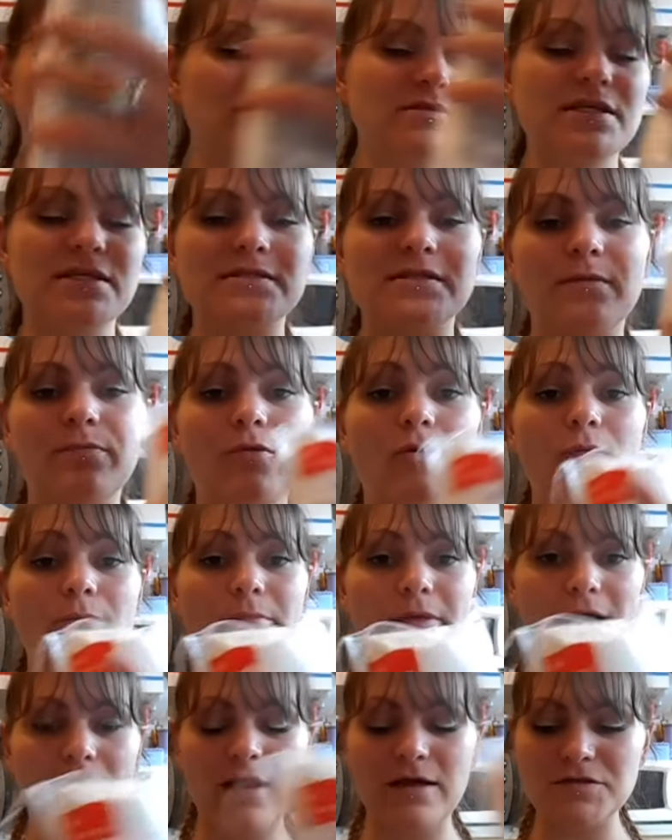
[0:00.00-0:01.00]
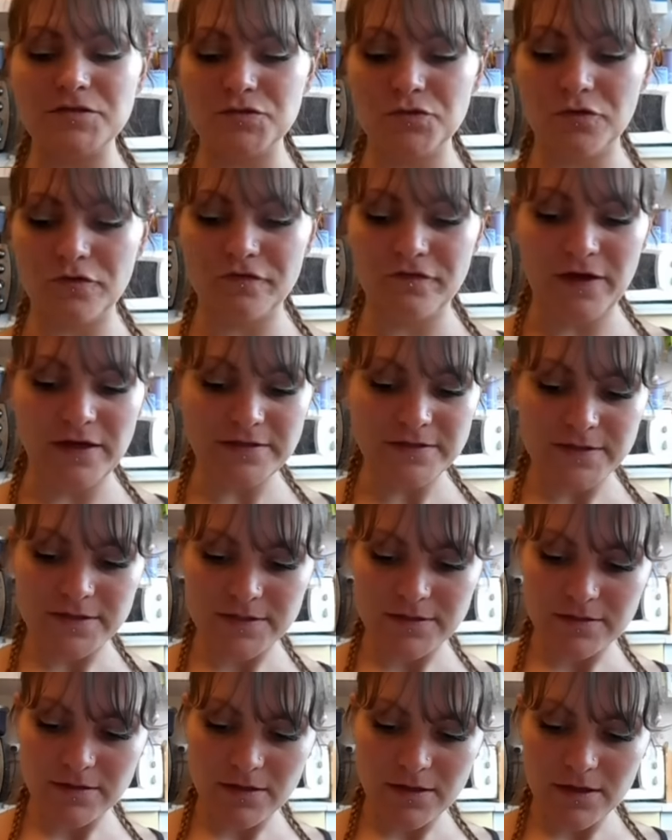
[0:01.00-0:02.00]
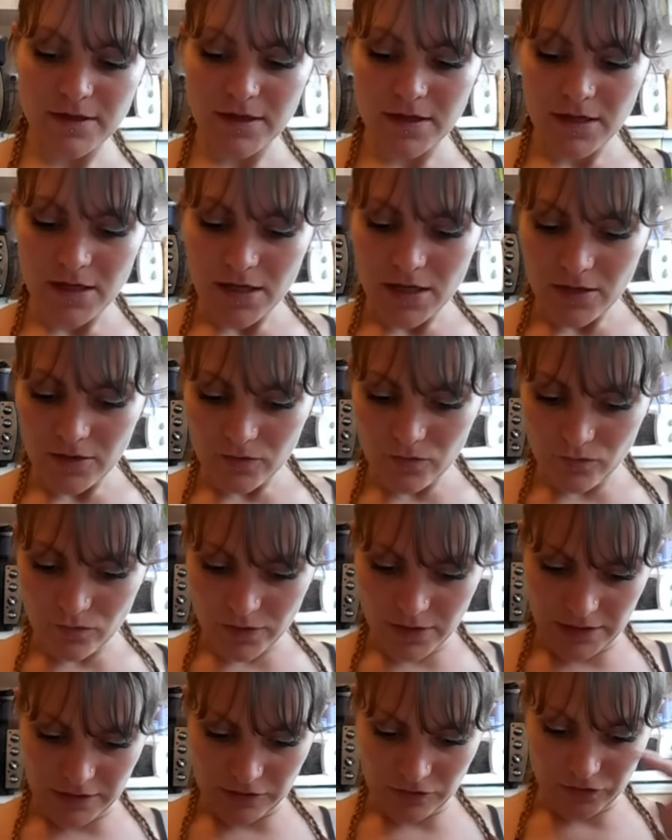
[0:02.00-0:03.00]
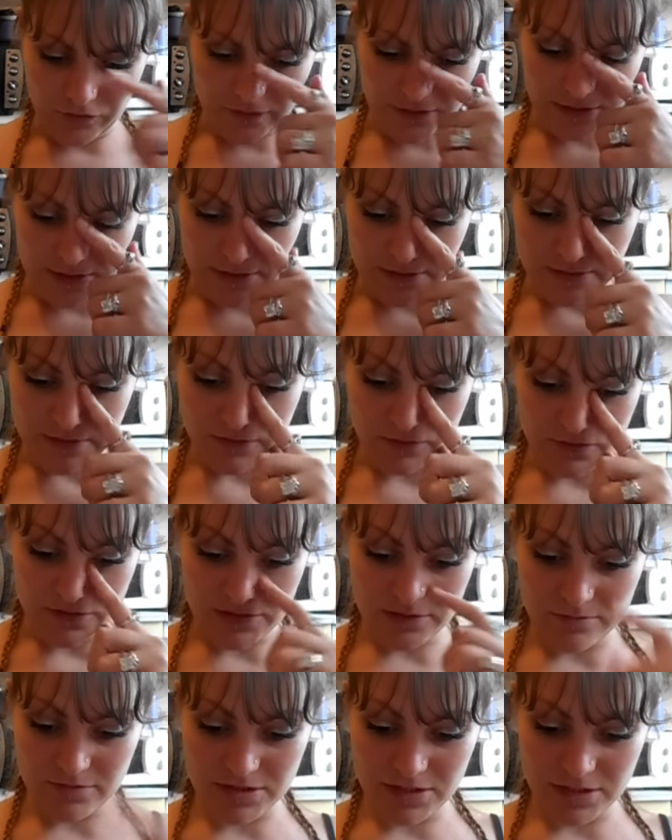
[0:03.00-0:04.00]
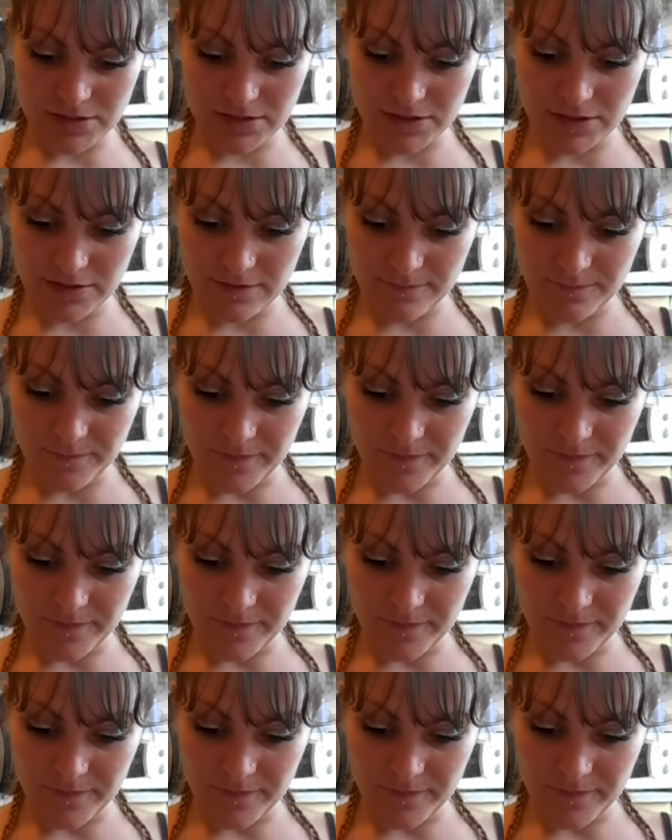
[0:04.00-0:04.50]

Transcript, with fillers: comme ça, ça prend bien la surface. Donc 95 centimes, j'ai dit.